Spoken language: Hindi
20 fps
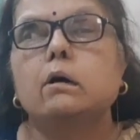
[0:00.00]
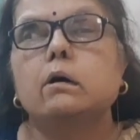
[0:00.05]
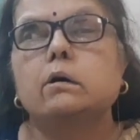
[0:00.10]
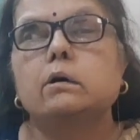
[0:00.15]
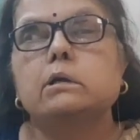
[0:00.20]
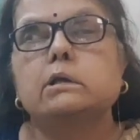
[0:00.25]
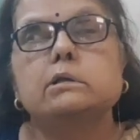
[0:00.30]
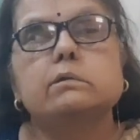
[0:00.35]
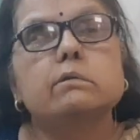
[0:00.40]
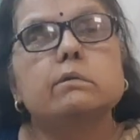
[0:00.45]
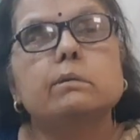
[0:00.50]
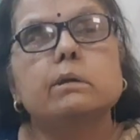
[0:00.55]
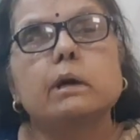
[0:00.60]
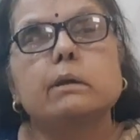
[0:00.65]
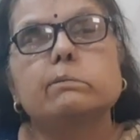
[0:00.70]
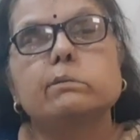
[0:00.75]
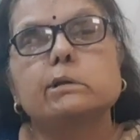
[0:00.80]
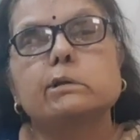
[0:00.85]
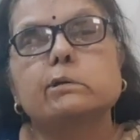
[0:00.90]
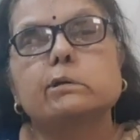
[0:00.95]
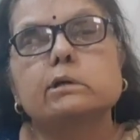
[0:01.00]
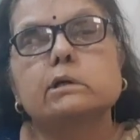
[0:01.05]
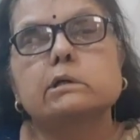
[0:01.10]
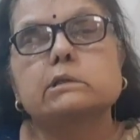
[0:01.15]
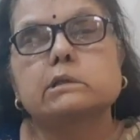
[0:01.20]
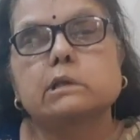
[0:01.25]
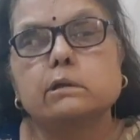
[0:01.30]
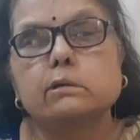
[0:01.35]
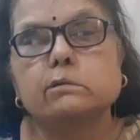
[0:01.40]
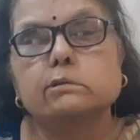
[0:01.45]
और इसमें आप लोगों का
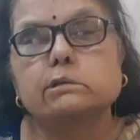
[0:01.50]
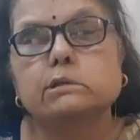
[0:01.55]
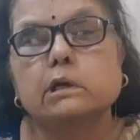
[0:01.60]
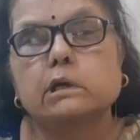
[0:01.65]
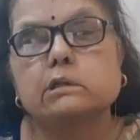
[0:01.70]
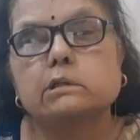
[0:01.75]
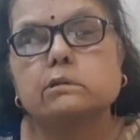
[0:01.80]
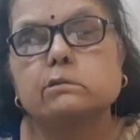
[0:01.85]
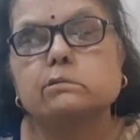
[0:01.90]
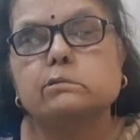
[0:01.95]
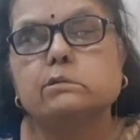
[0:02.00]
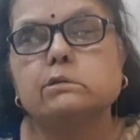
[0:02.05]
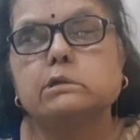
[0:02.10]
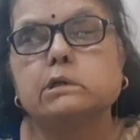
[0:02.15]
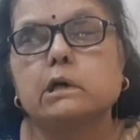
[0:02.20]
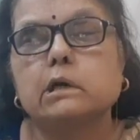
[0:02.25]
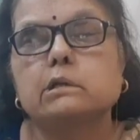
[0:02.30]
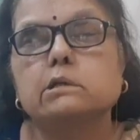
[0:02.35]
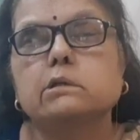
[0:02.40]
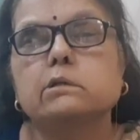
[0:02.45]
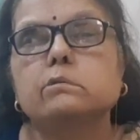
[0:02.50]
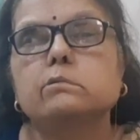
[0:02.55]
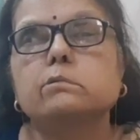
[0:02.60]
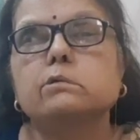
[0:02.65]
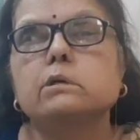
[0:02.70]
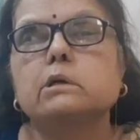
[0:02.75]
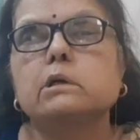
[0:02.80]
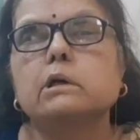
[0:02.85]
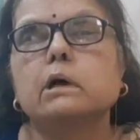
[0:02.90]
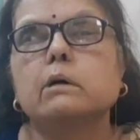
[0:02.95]
सहयोग चाहती हूँ चाहती
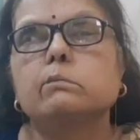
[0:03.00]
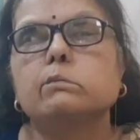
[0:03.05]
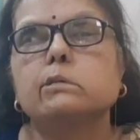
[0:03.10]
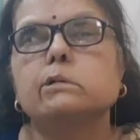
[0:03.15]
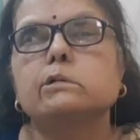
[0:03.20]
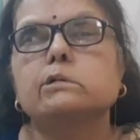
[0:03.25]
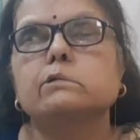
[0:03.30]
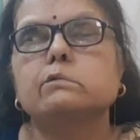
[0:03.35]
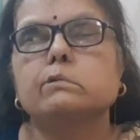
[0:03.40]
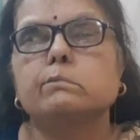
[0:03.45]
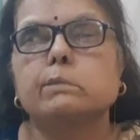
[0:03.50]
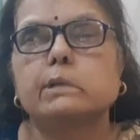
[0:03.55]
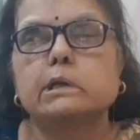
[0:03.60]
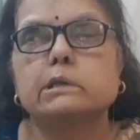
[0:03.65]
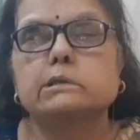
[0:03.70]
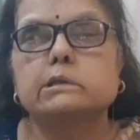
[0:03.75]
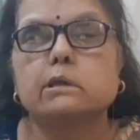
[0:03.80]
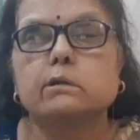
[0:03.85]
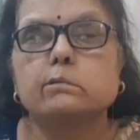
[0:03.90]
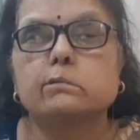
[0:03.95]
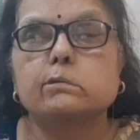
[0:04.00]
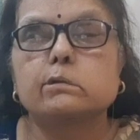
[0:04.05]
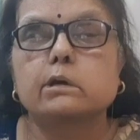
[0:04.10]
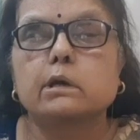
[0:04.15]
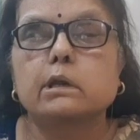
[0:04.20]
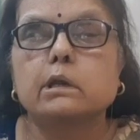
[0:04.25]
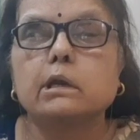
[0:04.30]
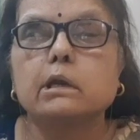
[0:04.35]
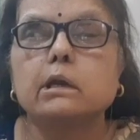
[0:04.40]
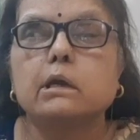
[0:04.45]
हूँ कि आप लोग इसमें मेरा सहयोग
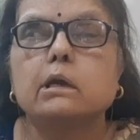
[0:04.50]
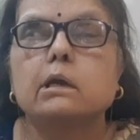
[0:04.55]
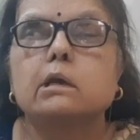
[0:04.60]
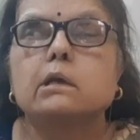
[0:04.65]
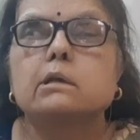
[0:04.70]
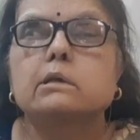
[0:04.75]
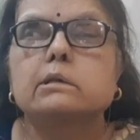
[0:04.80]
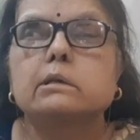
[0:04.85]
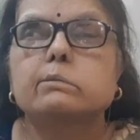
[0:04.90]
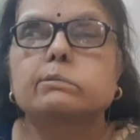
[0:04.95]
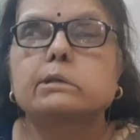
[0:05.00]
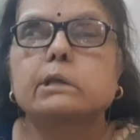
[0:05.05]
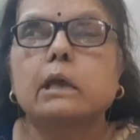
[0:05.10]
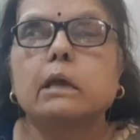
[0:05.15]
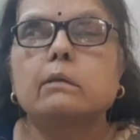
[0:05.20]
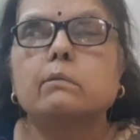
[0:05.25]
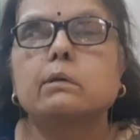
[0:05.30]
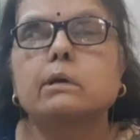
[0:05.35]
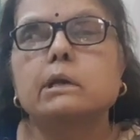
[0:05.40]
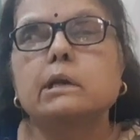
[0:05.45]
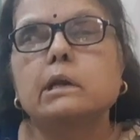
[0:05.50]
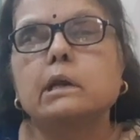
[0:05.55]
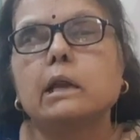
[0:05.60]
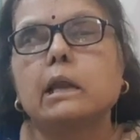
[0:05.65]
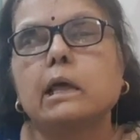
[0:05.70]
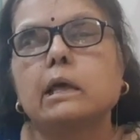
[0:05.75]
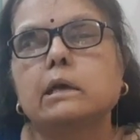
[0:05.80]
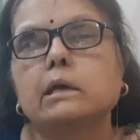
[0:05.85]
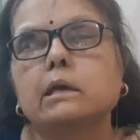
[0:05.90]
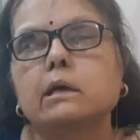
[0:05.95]
करें सब्सक्राइब करें
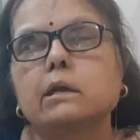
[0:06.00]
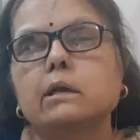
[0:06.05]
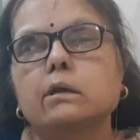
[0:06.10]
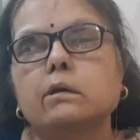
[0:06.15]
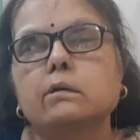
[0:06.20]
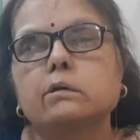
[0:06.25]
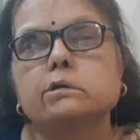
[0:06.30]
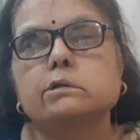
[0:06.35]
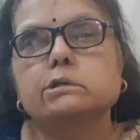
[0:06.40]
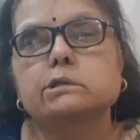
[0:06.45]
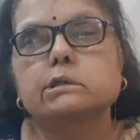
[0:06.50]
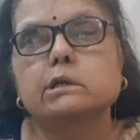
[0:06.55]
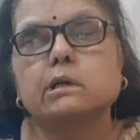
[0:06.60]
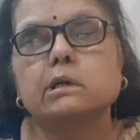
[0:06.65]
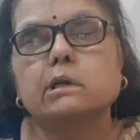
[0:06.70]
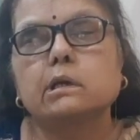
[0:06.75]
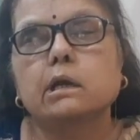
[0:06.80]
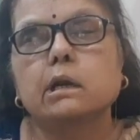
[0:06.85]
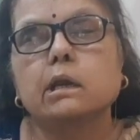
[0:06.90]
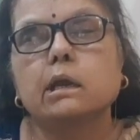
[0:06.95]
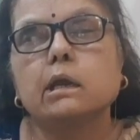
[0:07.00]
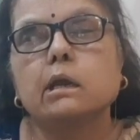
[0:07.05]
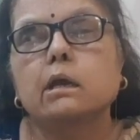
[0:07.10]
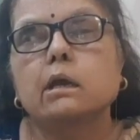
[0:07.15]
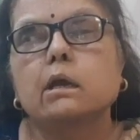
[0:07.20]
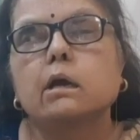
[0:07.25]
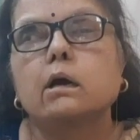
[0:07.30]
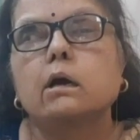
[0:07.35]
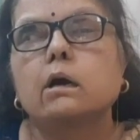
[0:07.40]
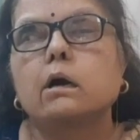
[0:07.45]
लाइक करें और शेयर करें
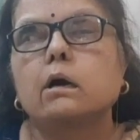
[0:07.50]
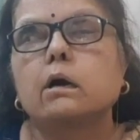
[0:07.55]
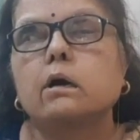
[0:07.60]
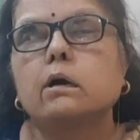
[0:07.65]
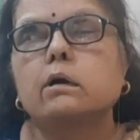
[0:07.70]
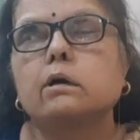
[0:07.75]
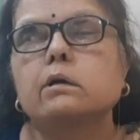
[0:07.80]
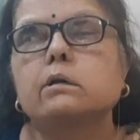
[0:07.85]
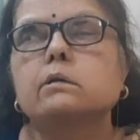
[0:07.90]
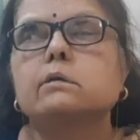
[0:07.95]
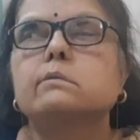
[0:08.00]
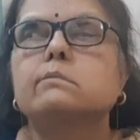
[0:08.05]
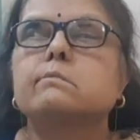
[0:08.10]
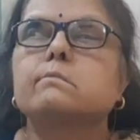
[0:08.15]
और